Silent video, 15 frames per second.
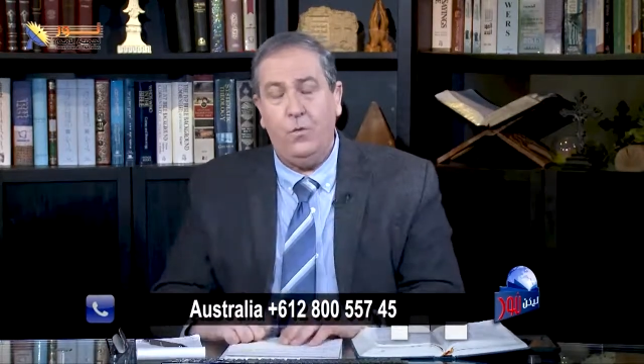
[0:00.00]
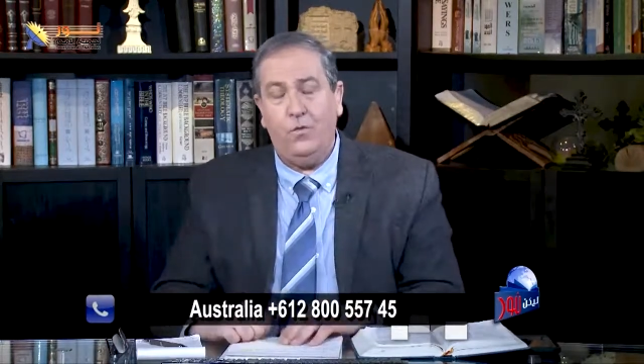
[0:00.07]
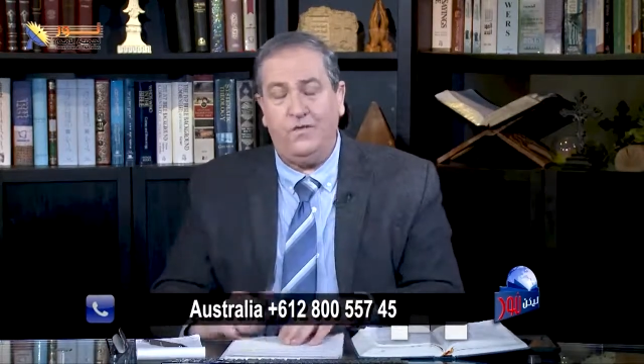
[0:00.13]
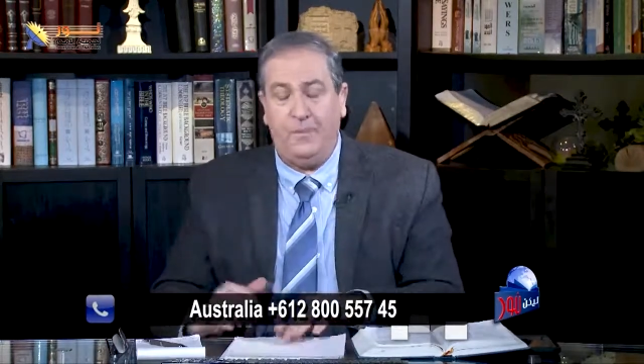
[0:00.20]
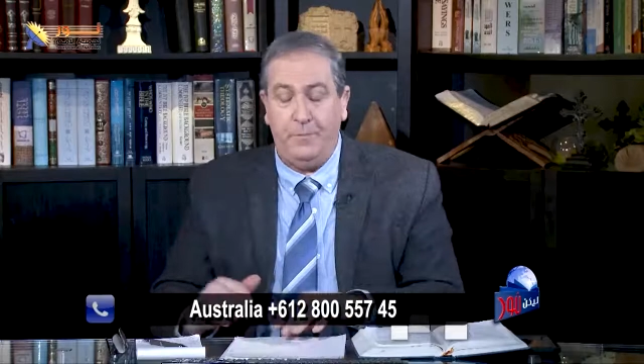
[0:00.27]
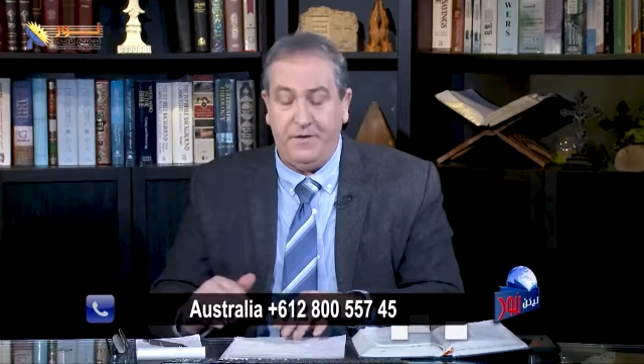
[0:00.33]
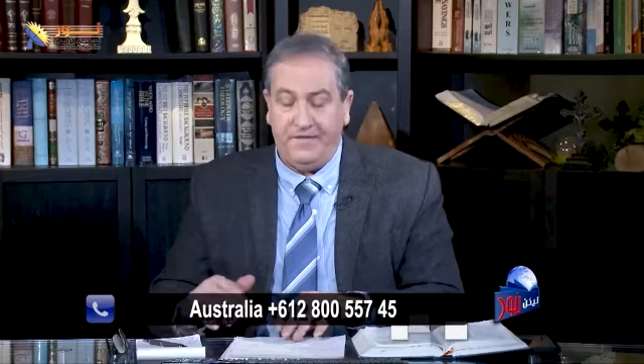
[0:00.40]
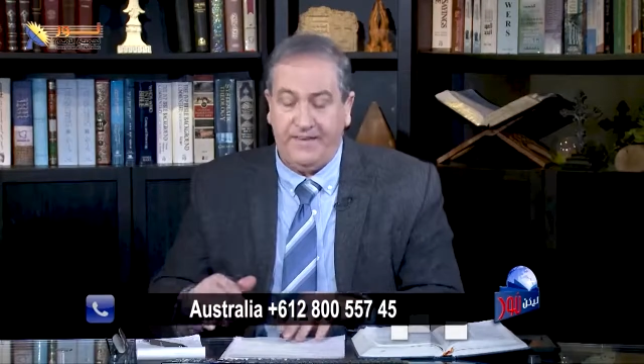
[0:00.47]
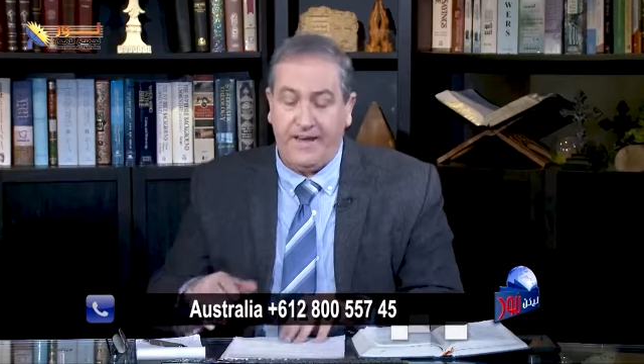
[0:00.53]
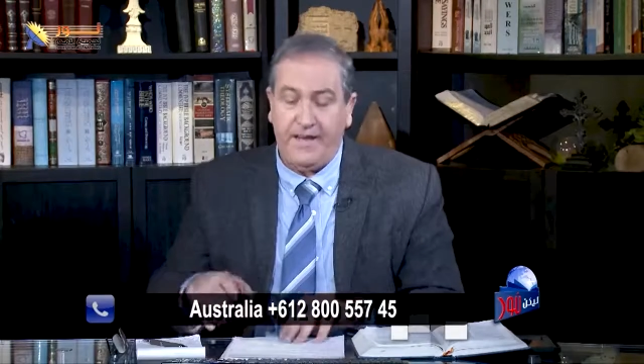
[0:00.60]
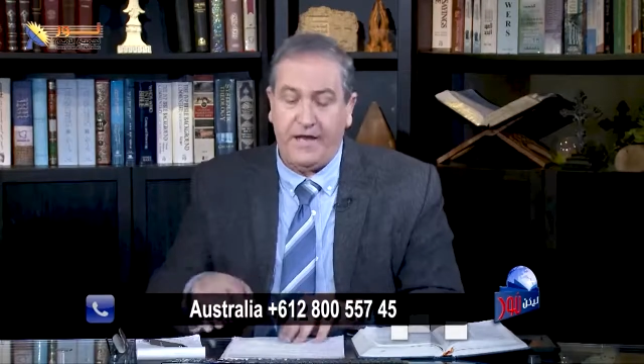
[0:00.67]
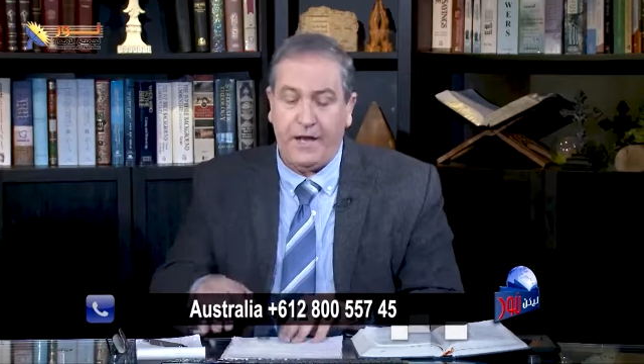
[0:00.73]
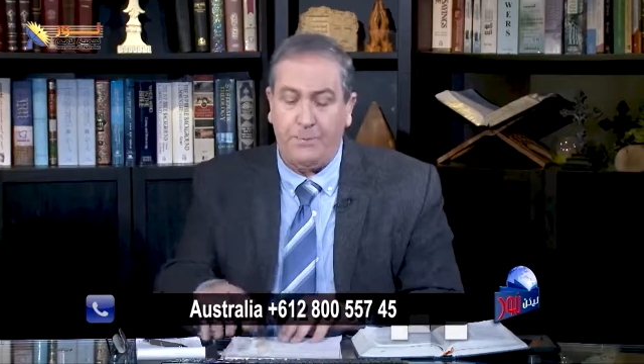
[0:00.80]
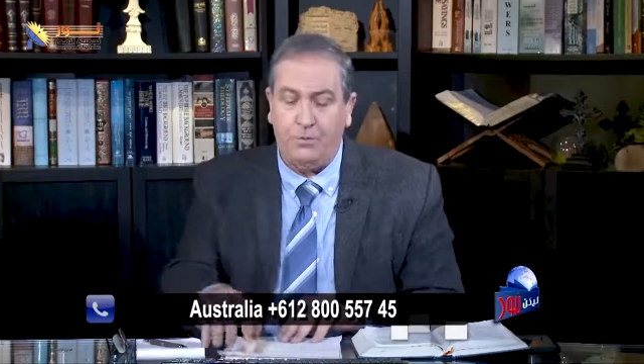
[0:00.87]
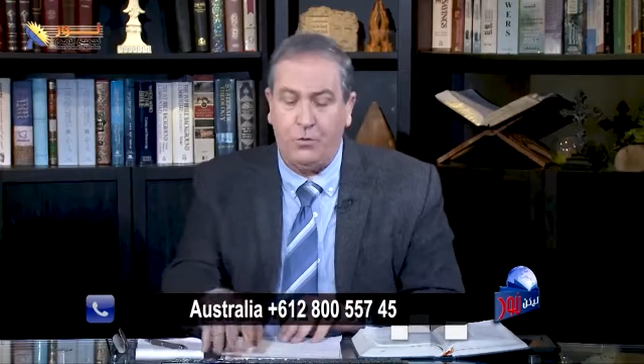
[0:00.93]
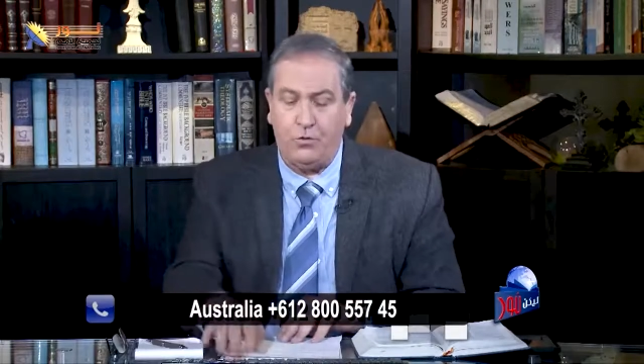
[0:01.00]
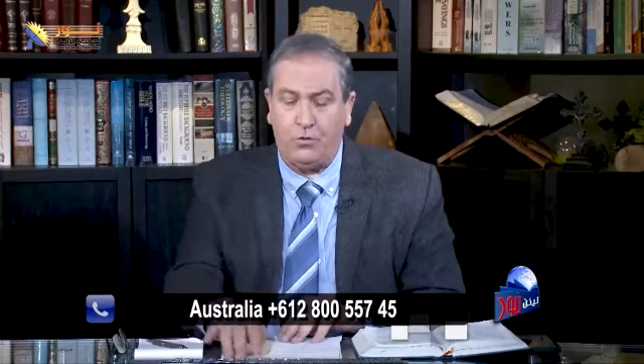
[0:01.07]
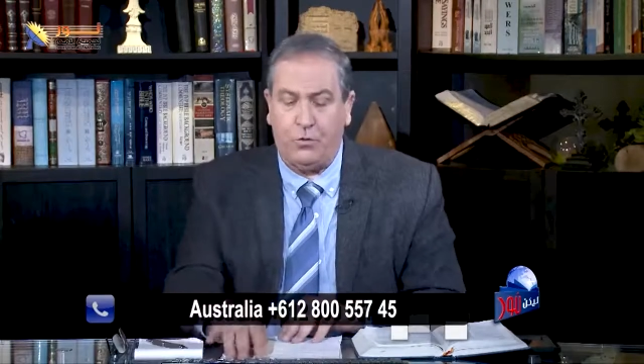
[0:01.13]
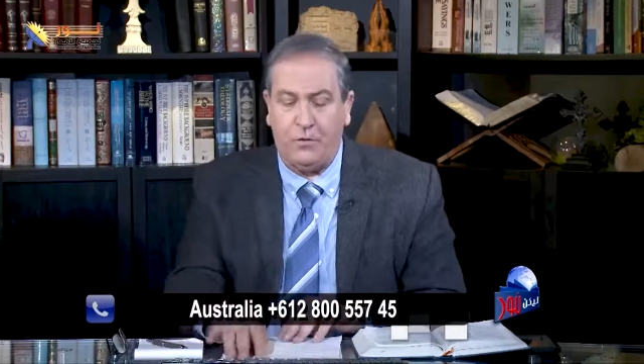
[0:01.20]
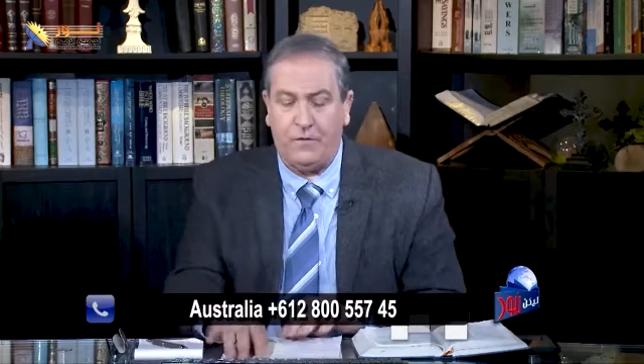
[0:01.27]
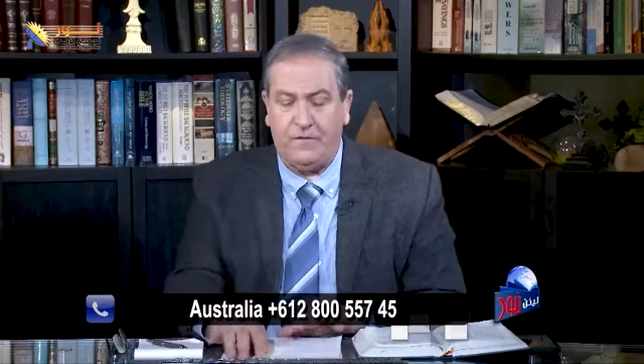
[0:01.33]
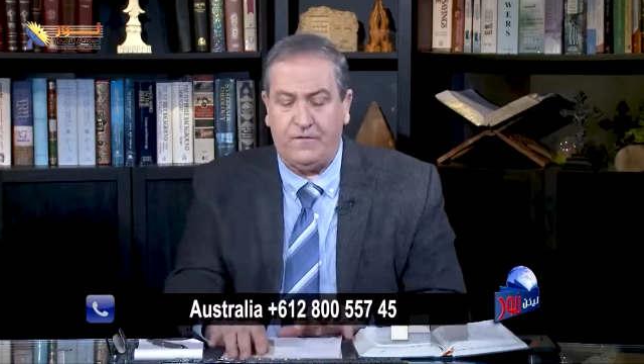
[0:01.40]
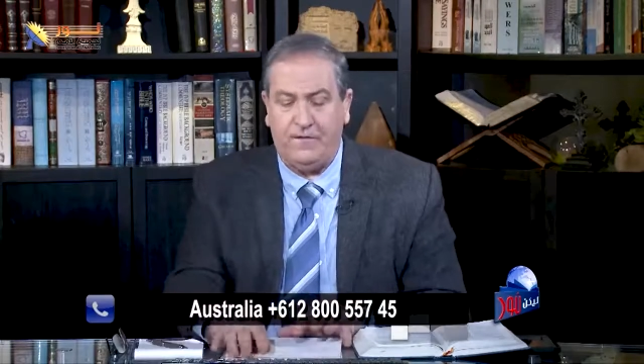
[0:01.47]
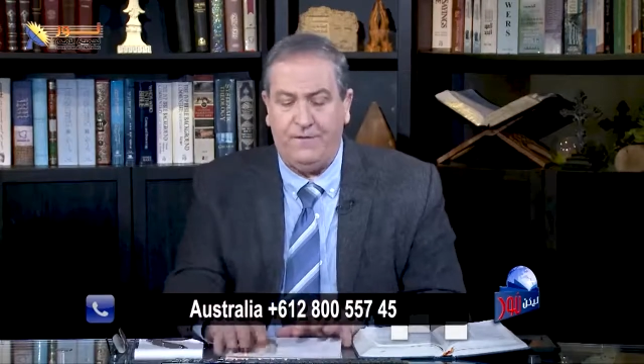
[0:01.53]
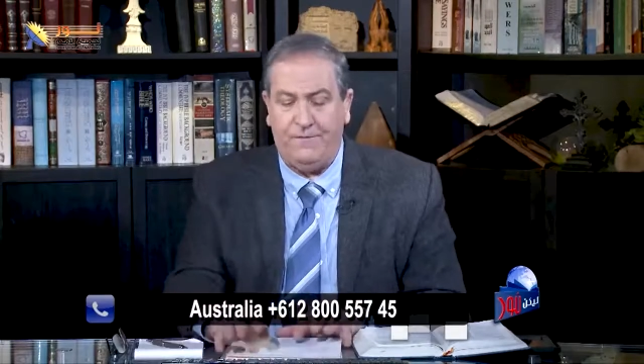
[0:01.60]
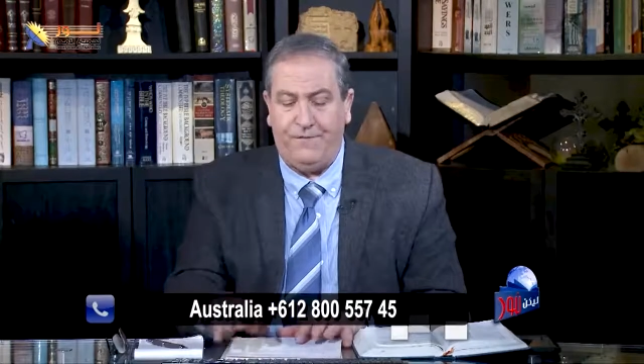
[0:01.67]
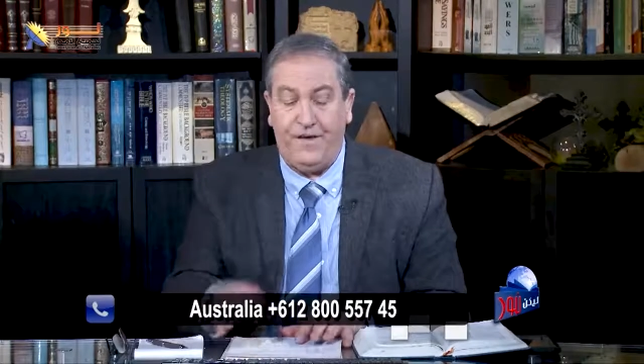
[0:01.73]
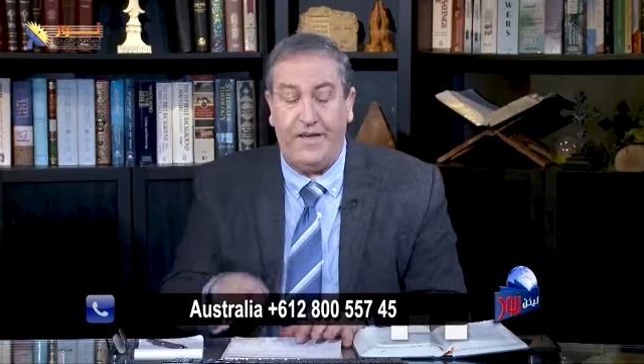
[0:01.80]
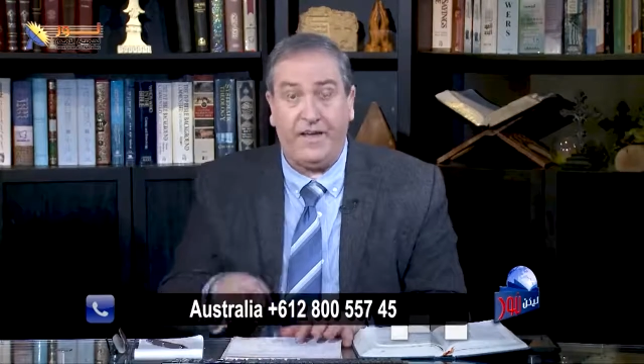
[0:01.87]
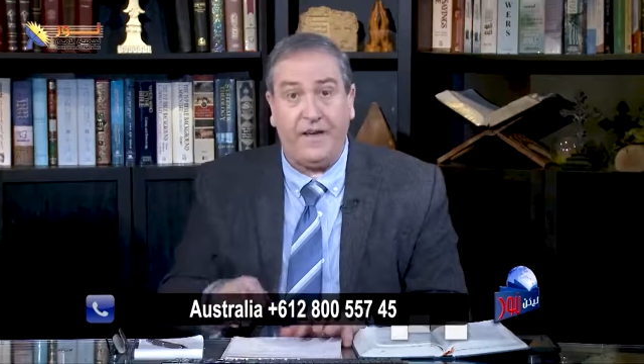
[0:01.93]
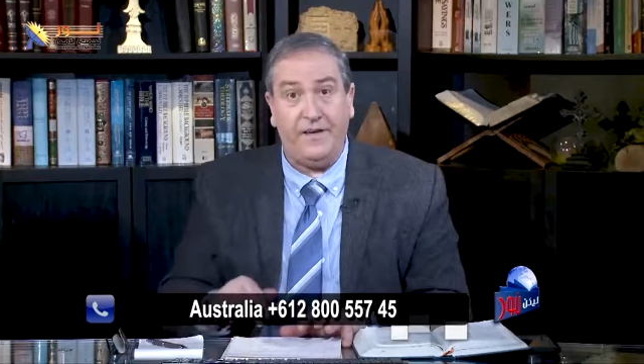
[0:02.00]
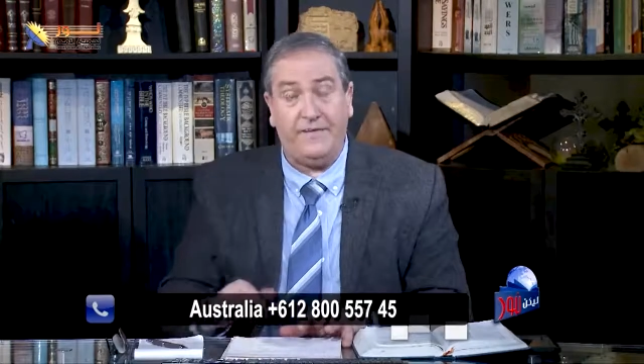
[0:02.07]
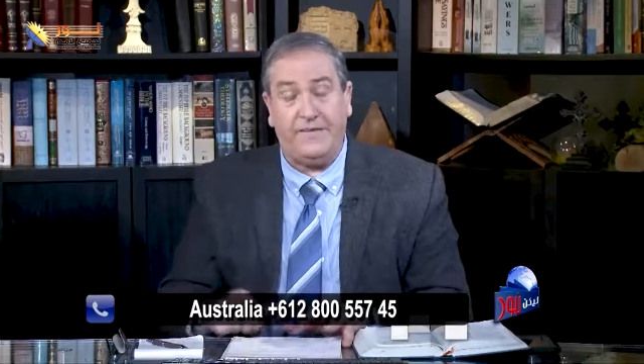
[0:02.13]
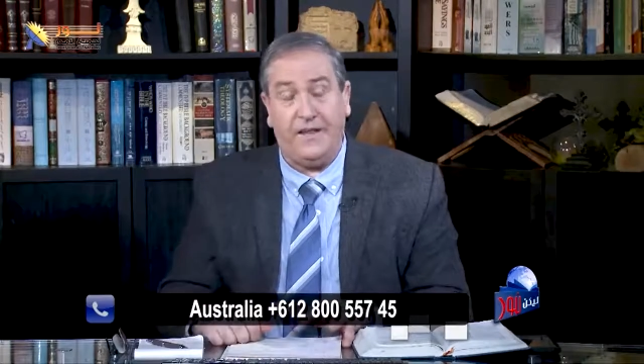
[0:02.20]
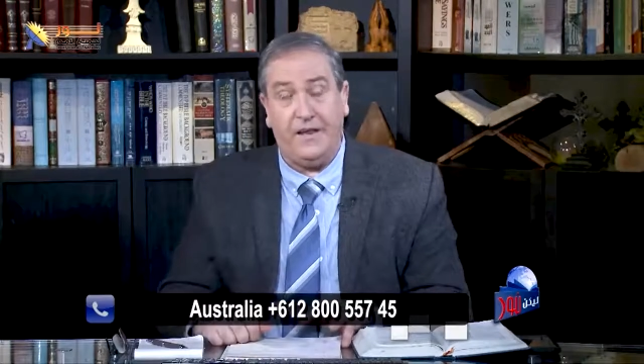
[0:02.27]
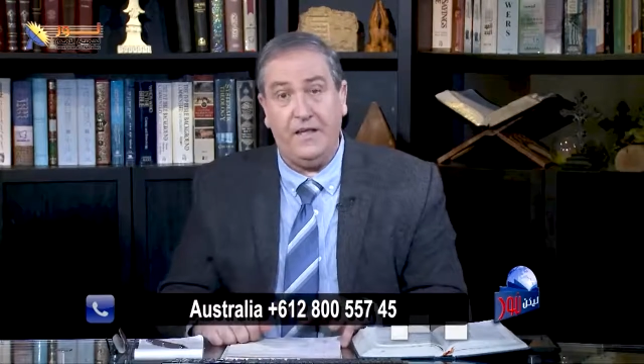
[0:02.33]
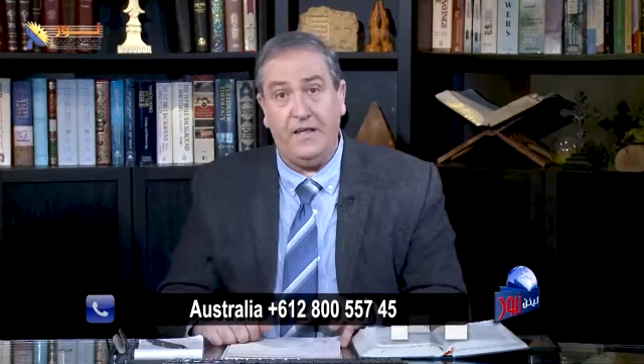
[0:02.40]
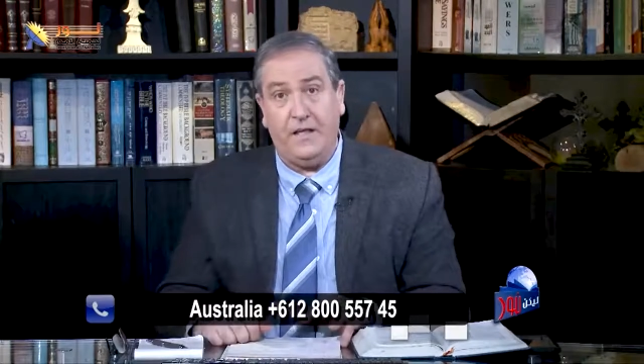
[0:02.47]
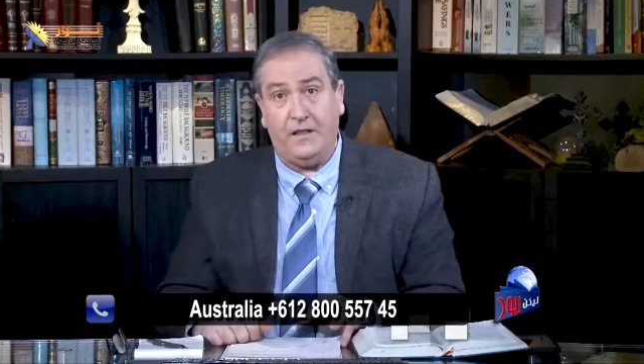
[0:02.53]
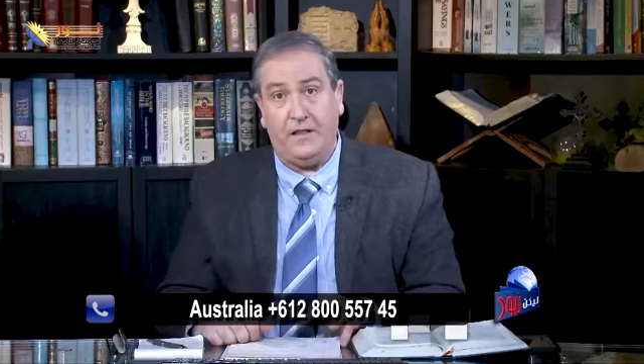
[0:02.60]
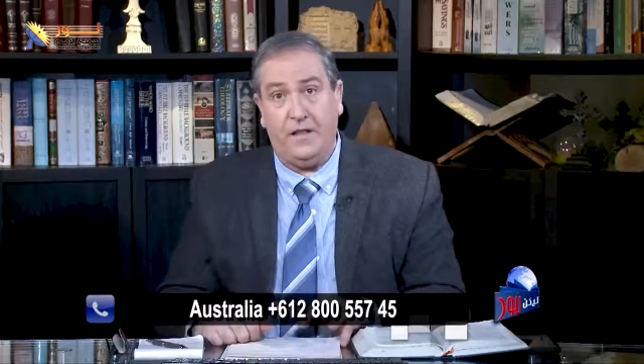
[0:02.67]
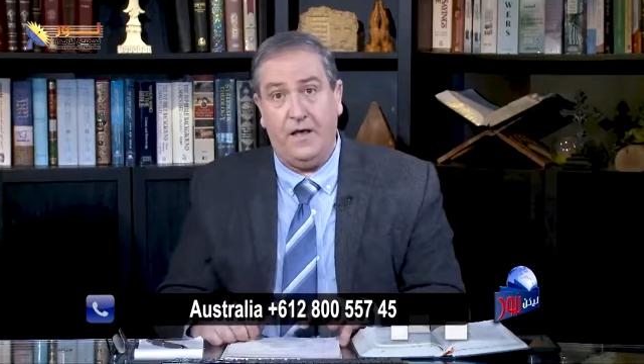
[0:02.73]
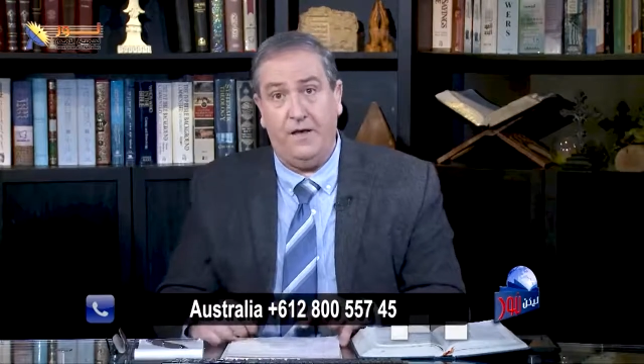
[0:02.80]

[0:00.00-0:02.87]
واذا بنتذكر بطرس في قيصريه